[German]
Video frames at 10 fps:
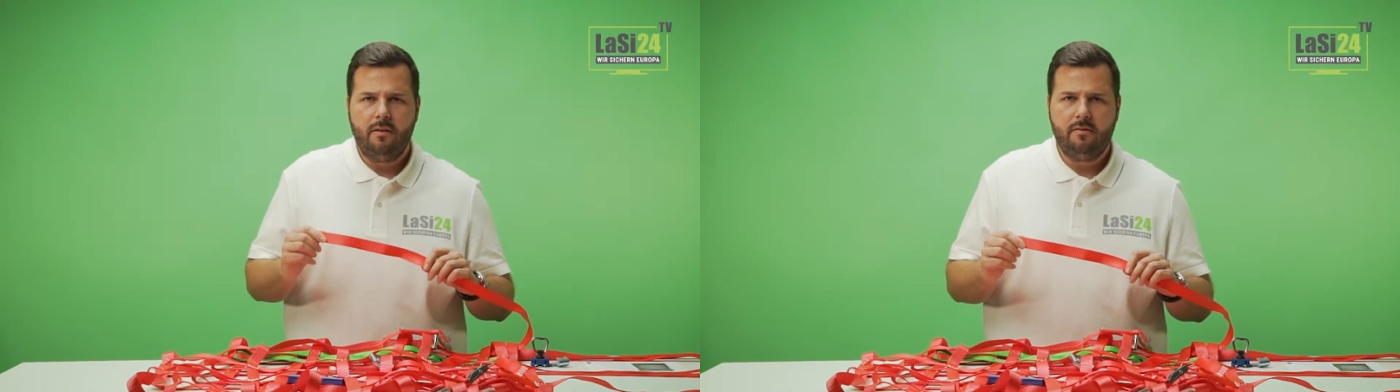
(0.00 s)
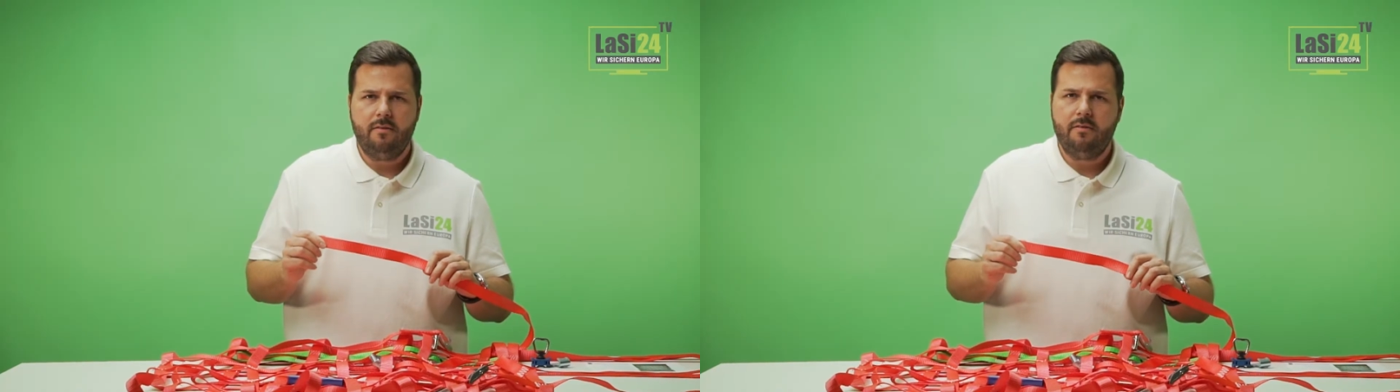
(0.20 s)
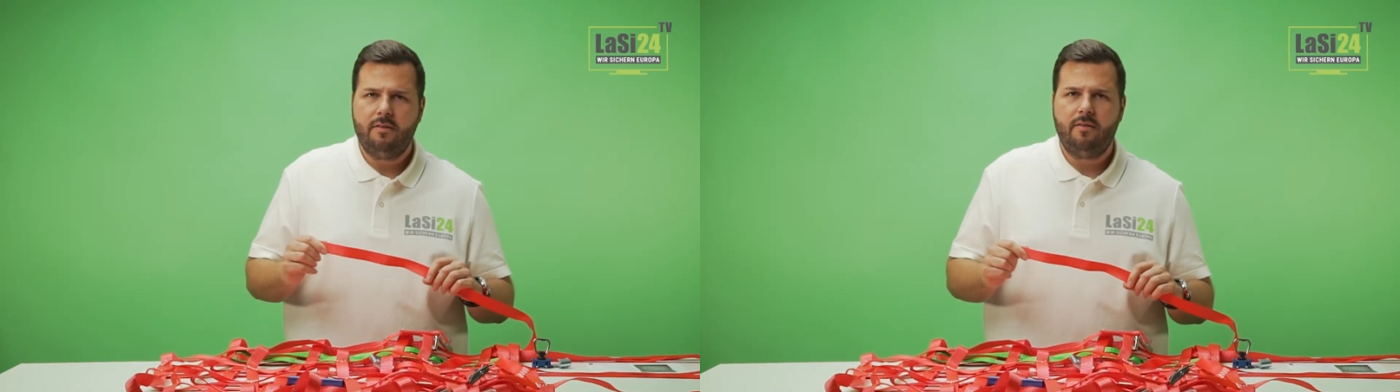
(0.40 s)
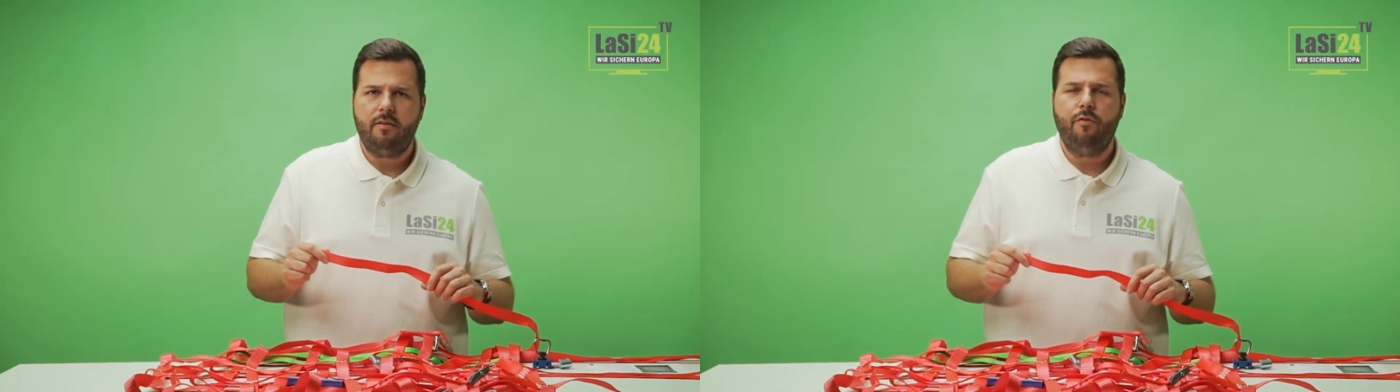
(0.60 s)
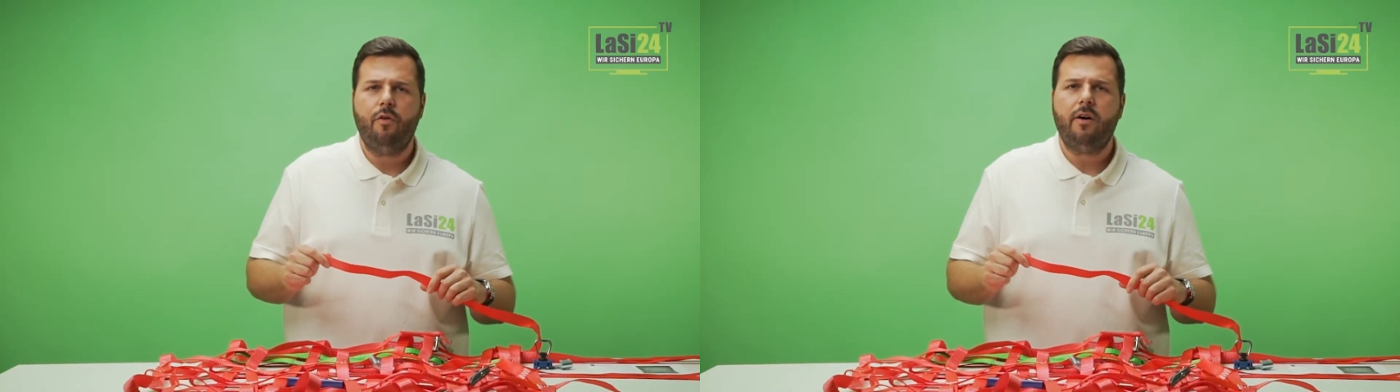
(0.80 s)
ist dieses Netz
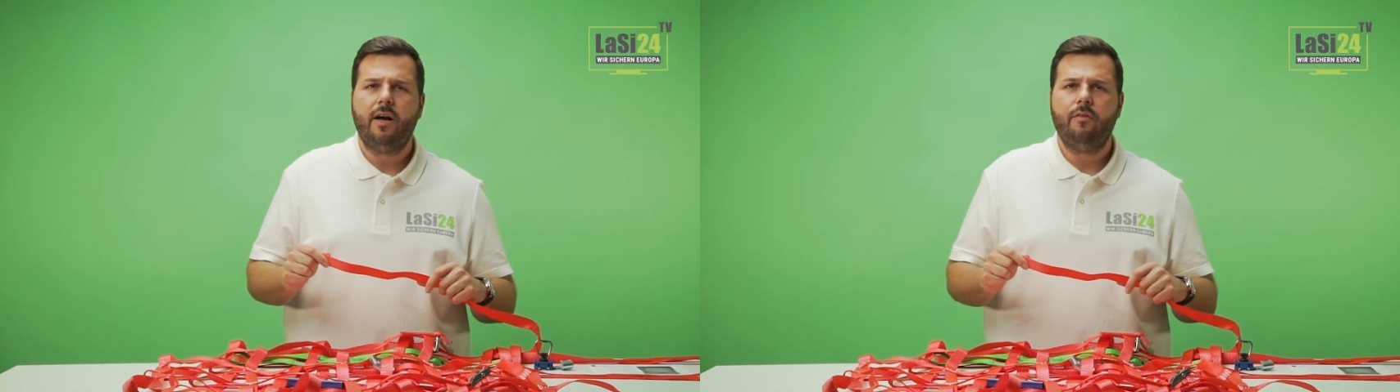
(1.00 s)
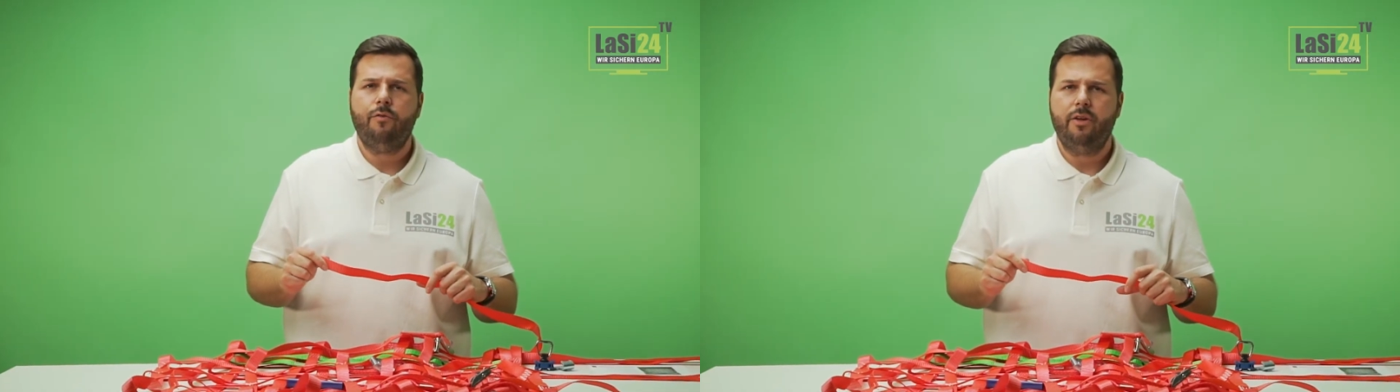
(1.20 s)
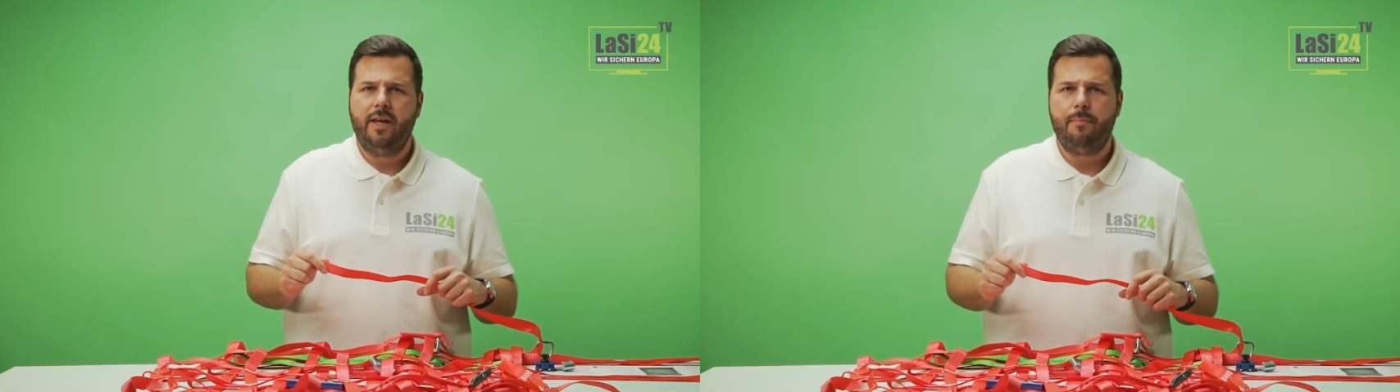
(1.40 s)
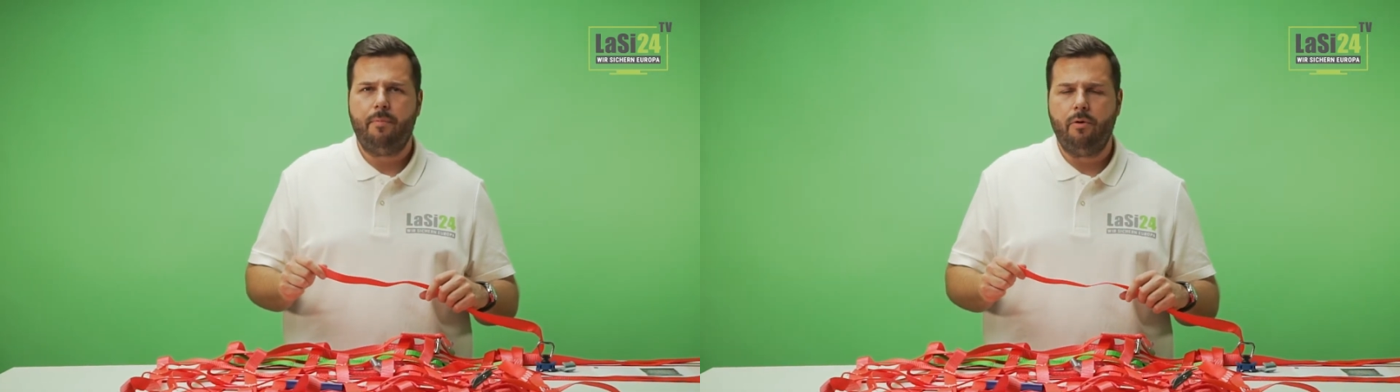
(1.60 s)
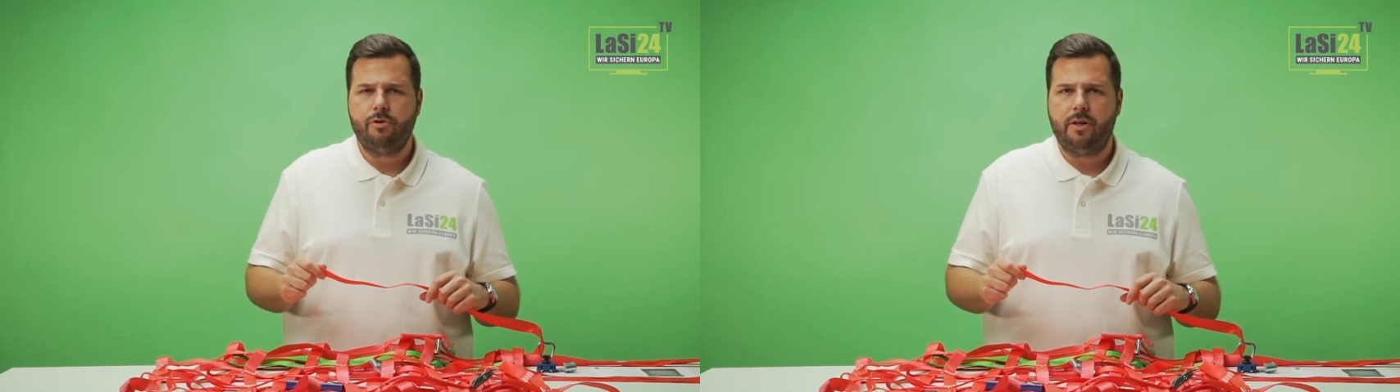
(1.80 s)
hervorragend für die
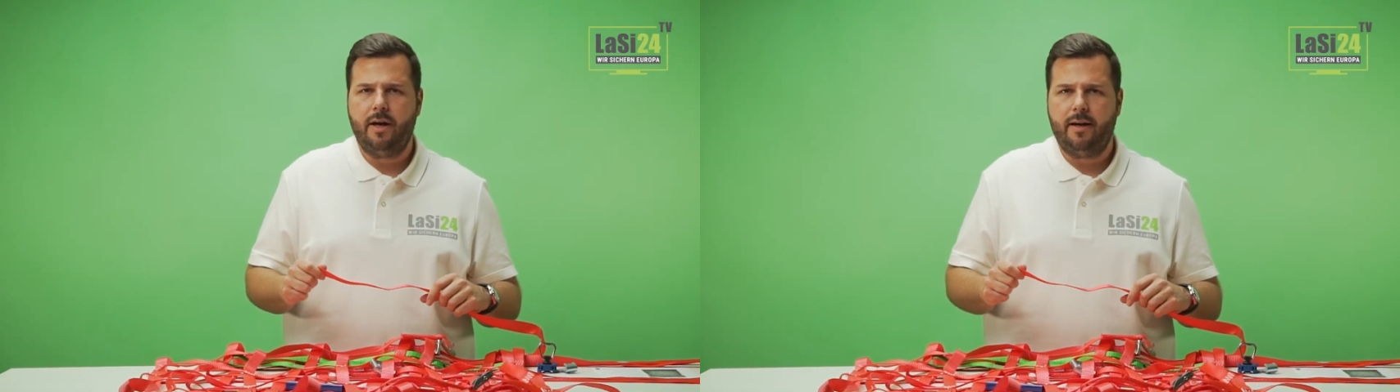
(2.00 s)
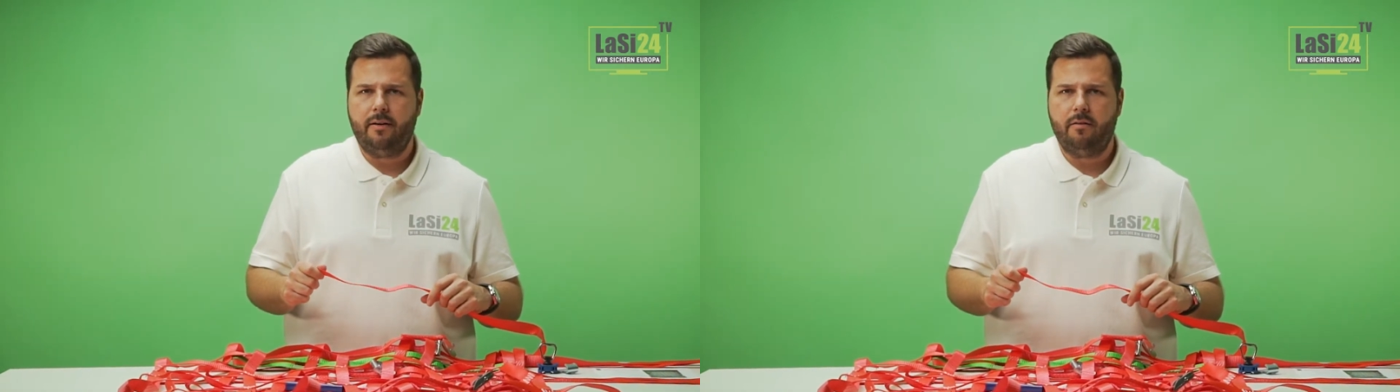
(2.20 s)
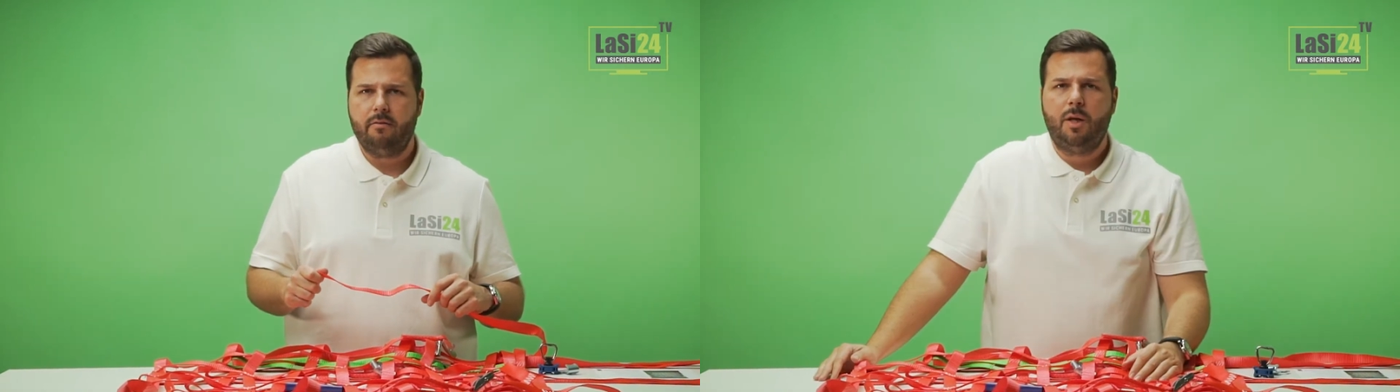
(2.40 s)
Cap-Branche geeignet.